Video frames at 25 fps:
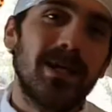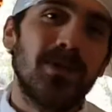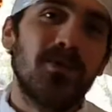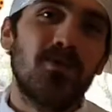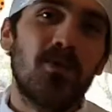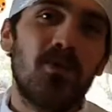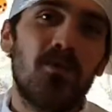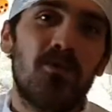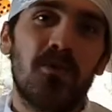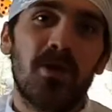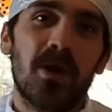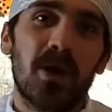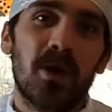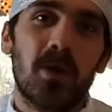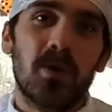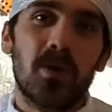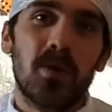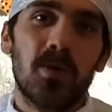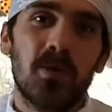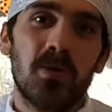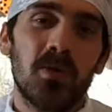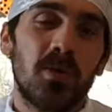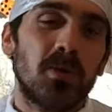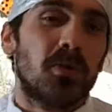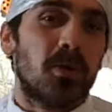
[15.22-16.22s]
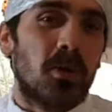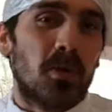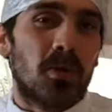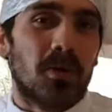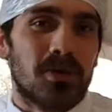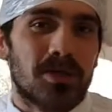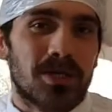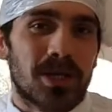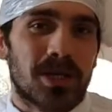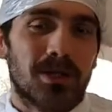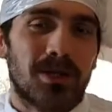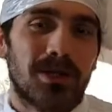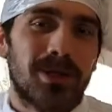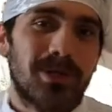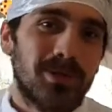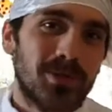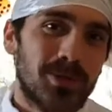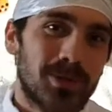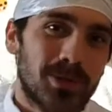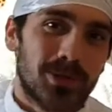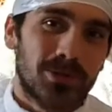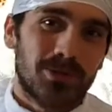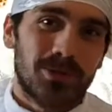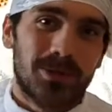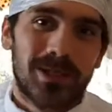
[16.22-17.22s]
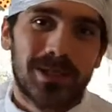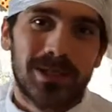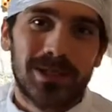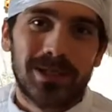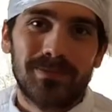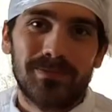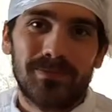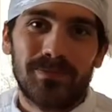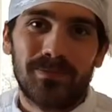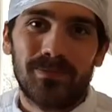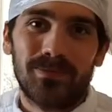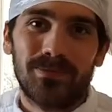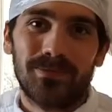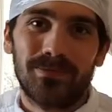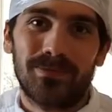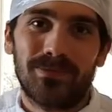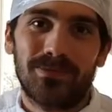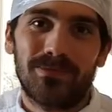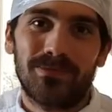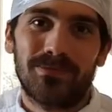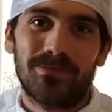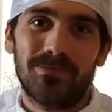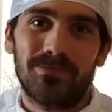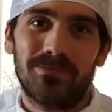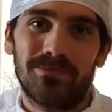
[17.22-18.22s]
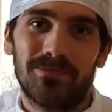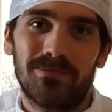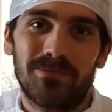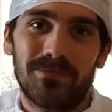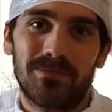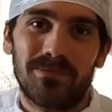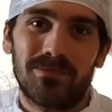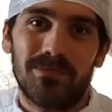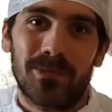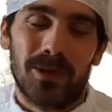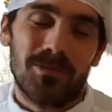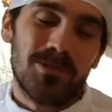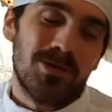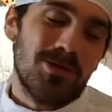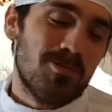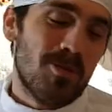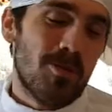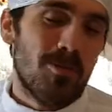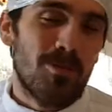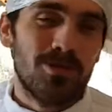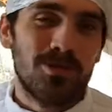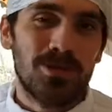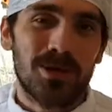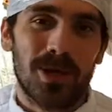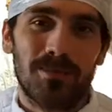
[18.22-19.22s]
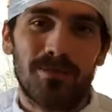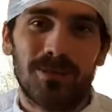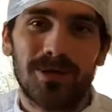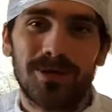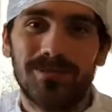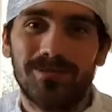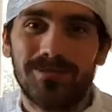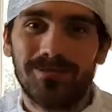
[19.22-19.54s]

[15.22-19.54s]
de vous faire une autre recette aujourd'hui. Un petit peu plus simple.